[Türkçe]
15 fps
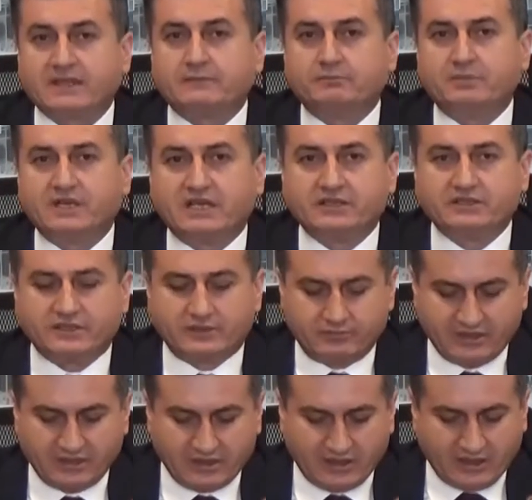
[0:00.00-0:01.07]
bilişim,
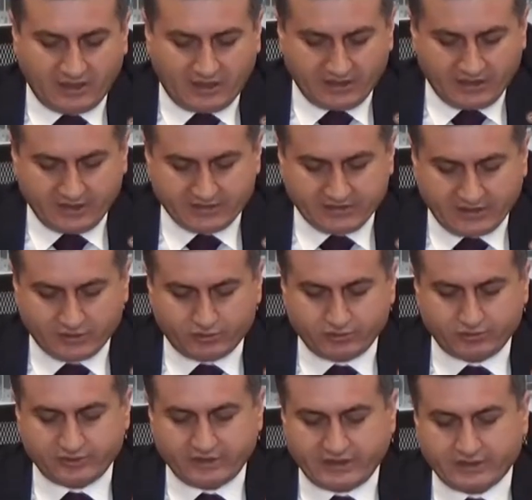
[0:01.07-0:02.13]
anayasal
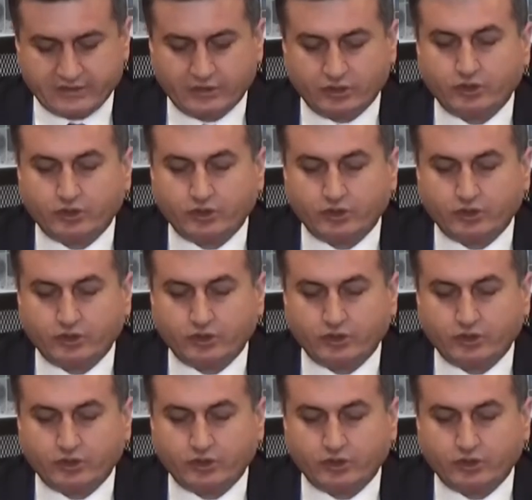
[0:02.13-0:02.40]
suçlar,